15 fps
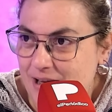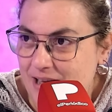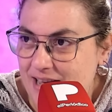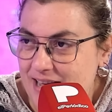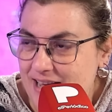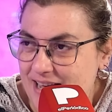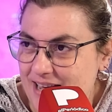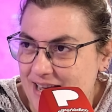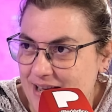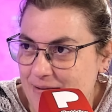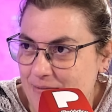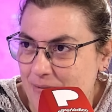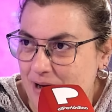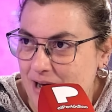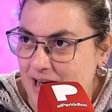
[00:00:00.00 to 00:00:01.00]

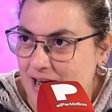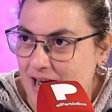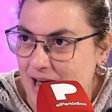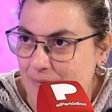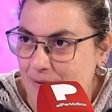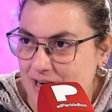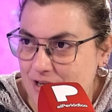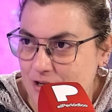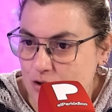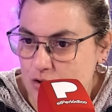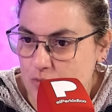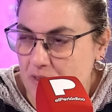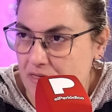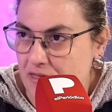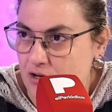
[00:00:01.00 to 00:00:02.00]
eh, a,
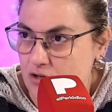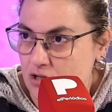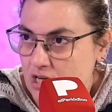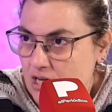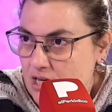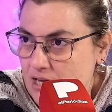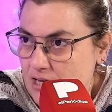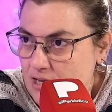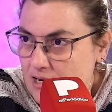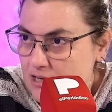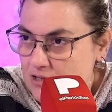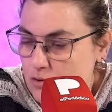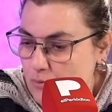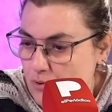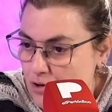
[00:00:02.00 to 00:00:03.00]
varios vecinos que le
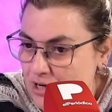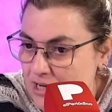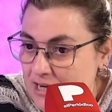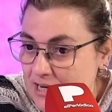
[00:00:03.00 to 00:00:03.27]
estuvieron